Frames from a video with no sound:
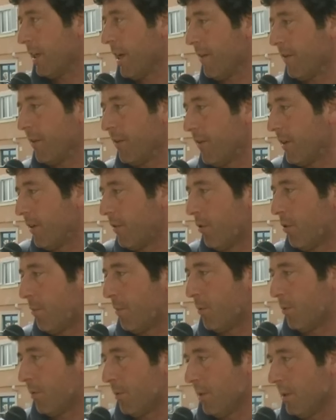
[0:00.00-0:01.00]
navi non vengono
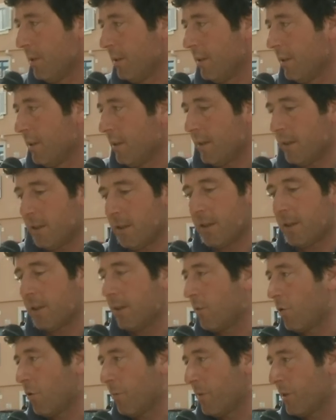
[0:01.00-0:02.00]
più, eh,
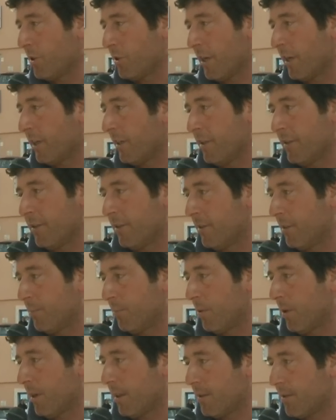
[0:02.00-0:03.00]
il commerciale non esiste
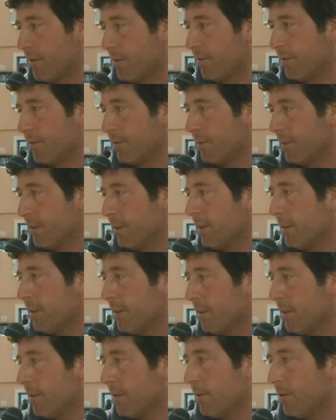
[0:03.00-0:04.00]
più Anzio.
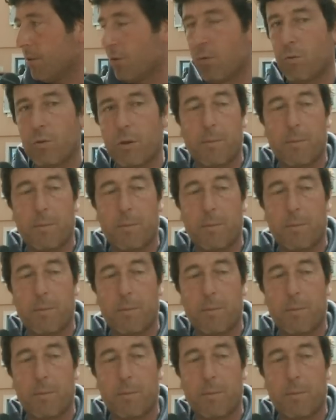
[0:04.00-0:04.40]
Quindi comunque